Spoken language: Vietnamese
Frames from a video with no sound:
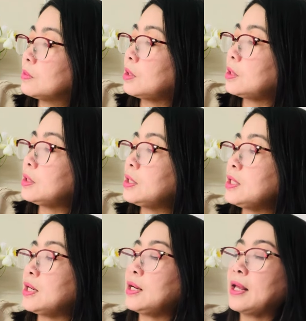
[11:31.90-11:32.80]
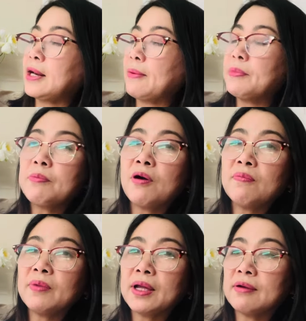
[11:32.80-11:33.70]
đó, nó đứng rồi đó là
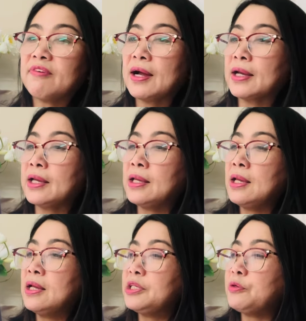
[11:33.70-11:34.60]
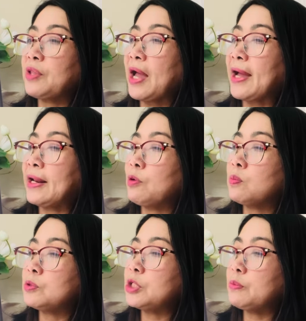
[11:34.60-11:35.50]
54 ha và cái chiều tà này
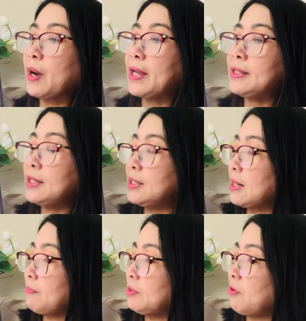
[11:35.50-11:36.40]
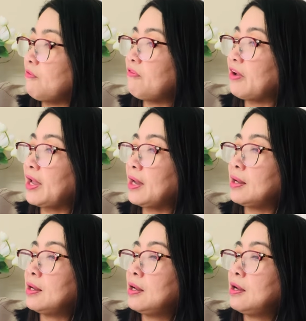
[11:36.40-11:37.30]
1 triệu 7 thì 54 vé
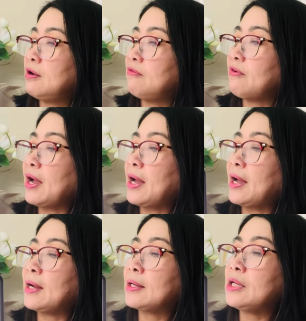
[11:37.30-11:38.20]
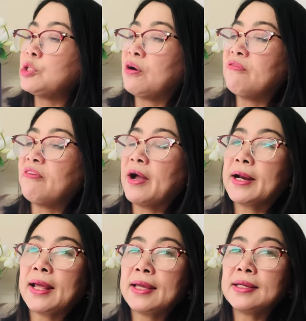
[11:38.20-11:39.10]
và cái chọn
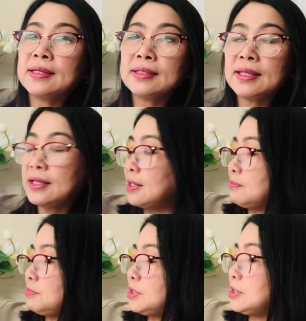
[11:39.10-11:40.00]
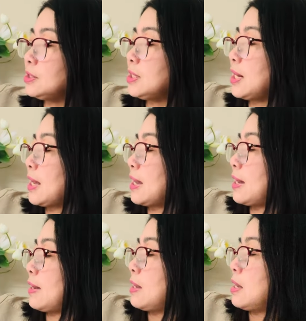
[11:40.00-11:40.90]
vạn này thì hôm trước đó
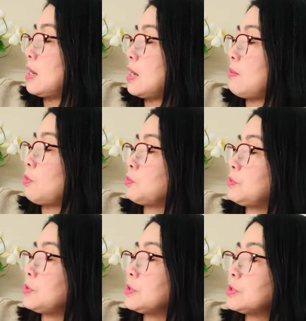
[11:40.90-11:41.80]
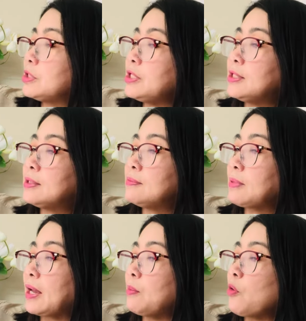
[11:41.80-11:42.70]
là à, một triệu rưỡi
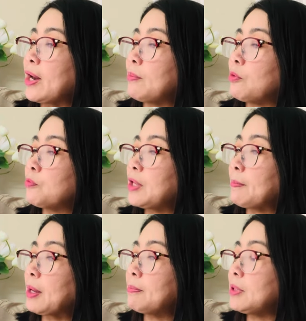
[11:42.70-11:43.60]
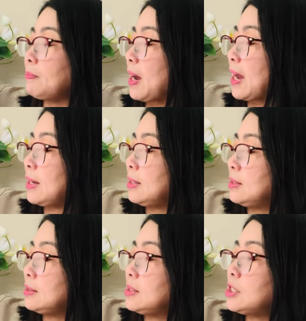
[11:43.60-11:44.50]
ngày hôm qua là 153
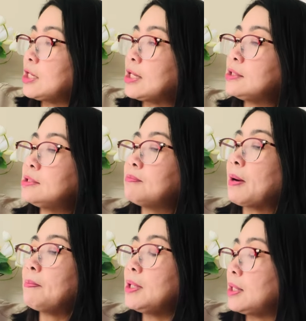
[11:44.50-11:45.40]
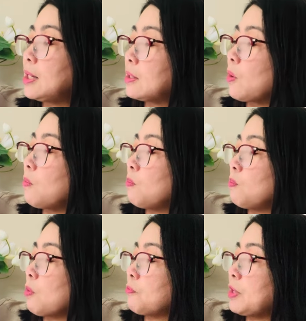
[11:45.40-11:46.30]
thì hôm nay Hương bấm lên là còn
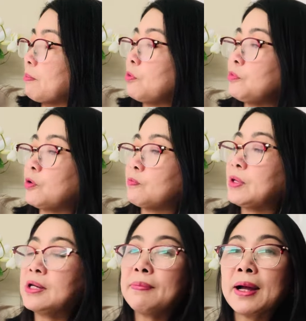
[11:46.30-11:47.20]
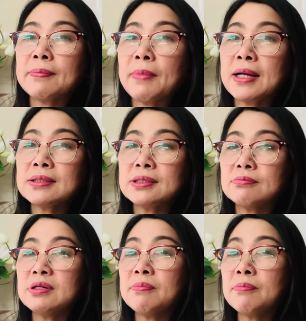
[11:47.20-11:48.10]
140 thì nó bán được
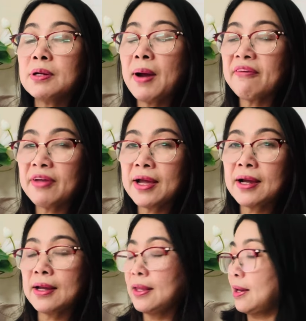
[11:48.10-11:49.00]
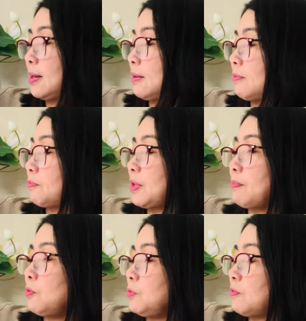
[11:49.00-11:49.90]
13 vé cả nhà ha
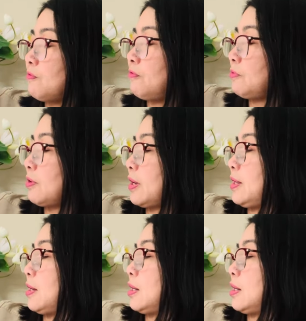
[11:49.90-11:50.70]
140 cho cái